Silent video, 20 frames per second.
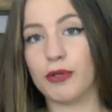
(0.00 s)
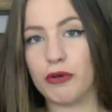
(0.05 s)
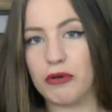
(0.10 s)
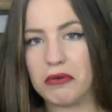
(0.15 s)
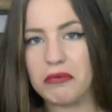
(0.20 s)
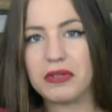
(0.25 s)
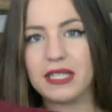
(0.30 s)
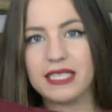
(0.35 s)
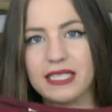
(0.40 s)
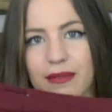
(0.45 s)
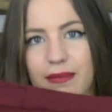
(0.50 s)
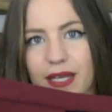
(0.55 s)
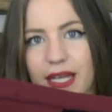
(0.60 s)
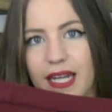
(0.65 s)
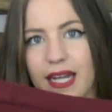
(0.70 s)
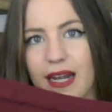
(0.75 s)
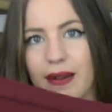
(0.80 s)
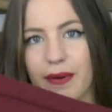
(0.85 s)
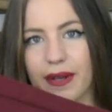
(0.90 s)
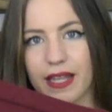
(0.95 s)
Pero este
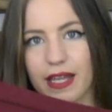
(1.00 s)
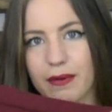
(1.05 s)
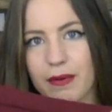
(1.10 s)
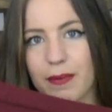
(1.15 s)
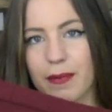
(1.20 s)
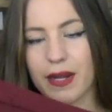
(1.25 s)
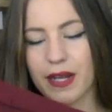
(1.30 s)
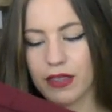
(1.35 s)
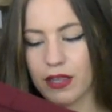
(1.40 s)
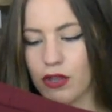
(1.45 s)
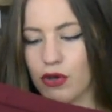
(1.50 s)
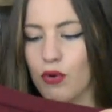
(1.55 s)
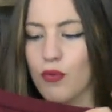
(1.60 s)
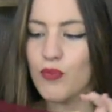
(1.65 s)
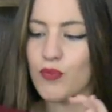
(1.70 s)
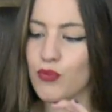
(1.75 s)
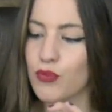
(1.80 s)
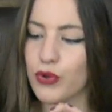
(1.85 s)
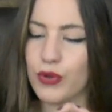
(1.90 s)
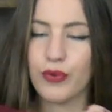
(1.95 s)
bikini la verdad que me ha parecido
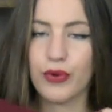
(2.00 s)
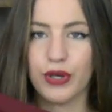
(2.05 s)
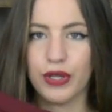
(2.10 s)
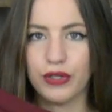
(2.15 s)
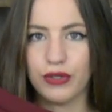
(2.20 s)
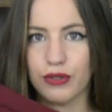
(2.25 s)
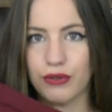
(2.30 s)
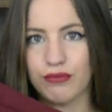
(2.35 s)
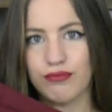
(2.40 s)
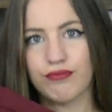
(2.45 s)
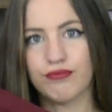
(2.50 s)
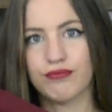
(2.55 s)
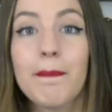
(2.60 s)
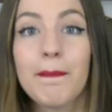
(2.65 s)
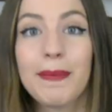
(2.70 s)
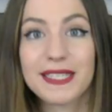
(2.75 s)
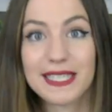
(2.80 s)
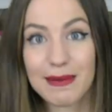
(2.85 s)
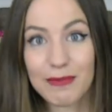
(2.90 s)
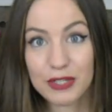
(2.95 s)
muy bonito.
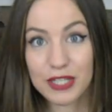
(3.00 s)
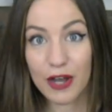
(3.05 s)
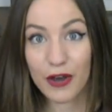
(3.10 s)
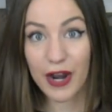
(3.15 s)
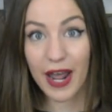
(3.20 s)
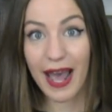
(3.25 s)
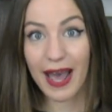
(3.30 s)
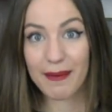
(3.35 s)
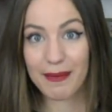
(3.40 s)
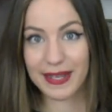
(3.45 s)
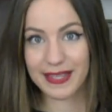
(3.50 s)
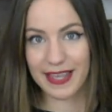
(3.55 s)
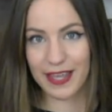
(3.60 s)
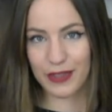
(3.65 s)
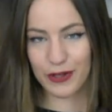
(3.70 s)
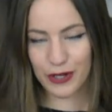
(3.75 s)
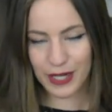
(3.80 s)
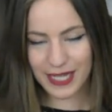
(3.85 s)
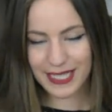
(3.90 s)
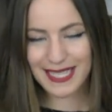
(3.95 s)
Pasamos ahora a
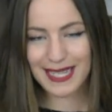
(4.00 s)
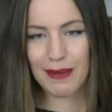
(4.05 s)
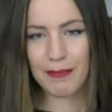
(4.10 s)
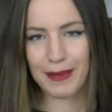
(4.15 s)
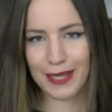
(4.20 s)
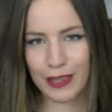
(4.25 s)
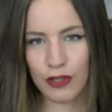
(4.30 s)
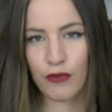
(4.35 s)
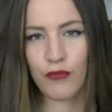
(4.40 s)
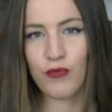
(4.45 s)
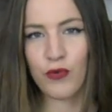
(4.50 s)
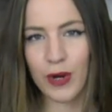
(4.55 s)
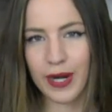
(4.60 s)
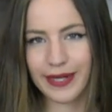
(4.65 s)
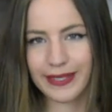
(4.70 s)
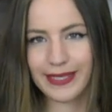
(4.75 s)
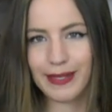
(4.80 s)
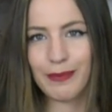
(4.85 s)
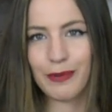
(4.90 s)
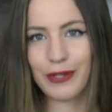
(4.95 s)
bañadores y empiezo
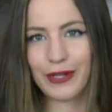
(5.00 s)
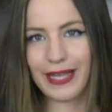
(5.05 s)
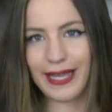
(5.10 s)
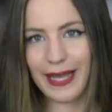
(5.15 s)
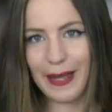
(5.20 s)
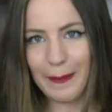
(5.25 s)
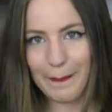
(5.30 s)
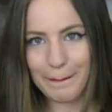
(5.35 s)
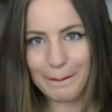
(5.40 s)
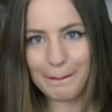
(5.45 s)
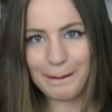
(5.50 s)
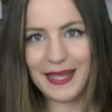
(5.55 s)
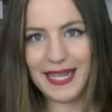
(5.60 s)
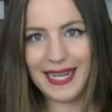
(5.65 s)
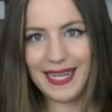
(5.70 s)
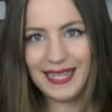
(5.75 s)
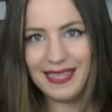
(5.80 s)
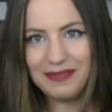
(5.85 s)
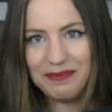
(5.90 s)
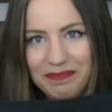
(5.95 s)
fuerte porque,
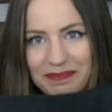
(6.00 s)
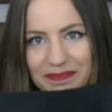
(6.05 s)
mirad,